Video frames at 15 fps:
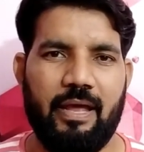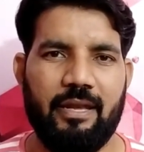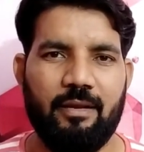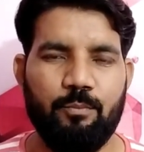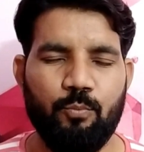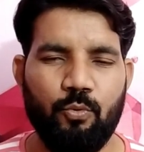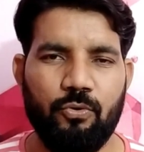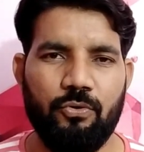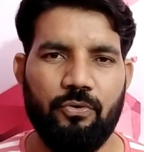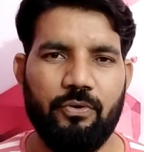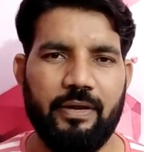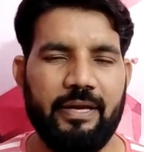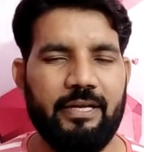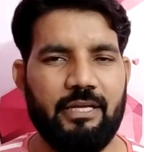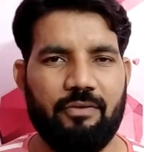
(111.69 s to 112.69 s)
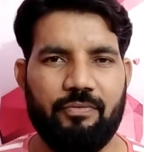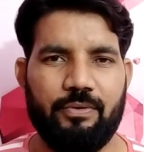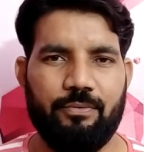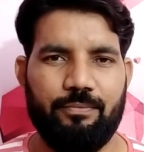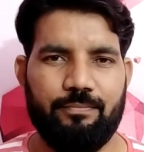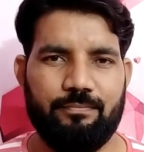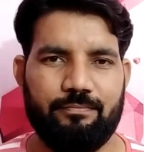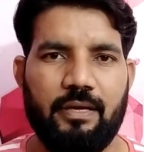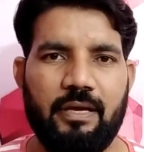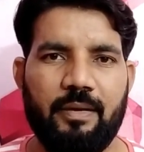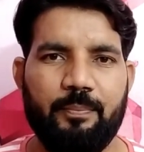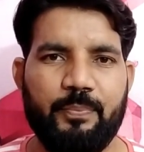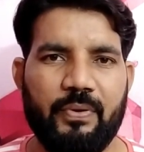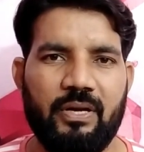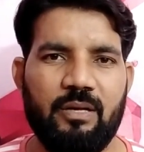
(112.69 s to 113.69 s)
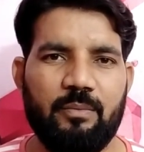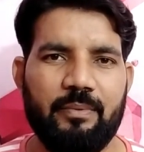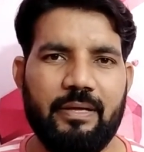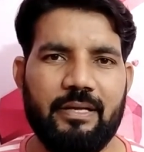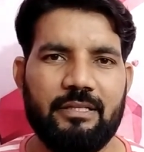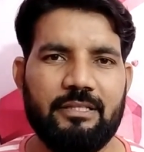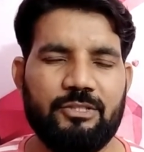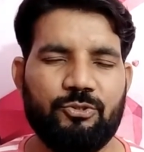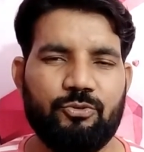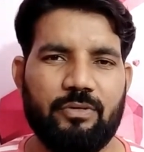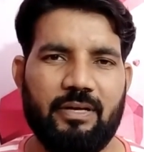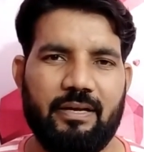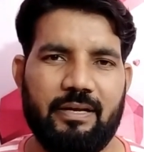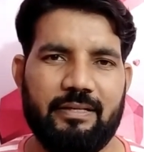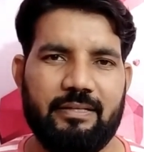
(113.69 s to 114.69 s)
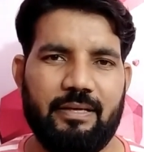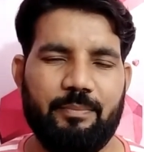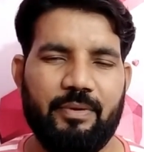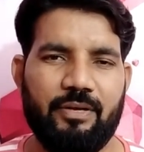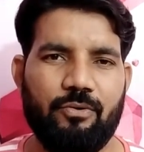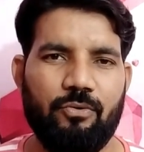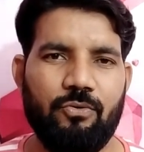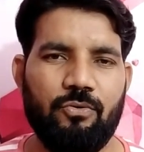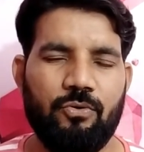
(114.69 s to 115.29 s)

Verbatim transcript: అండ్ మూడు ఇంటర్వ్యూ ఈ ప్రిలిమినరీ తీసుకున్నట్లయితే మీకు